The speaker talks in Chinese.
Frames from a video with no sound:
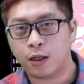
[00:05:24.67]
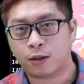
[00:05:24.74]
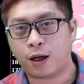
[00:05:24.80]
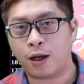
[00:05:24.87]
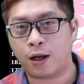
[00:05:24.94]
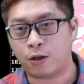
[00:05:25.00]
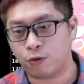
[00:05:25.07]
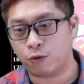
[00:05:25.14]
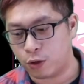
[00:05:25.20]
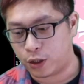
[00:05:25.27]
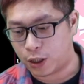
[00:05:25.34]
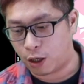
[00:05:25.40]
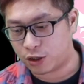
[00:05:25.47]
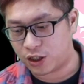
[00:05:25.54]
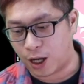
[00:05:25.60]
当然了，如果
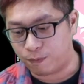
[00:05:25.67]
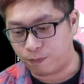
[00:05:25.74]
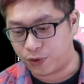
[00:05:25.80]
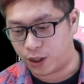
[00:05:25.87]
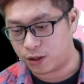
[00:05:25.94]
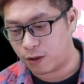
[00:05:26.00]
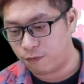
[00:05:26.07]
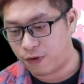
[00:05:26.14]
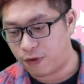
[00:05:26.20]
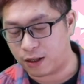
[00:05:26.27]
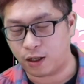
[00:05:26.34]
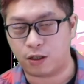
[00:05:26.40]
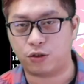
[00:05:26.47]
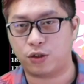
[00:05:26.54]
你要抢跌升反弹，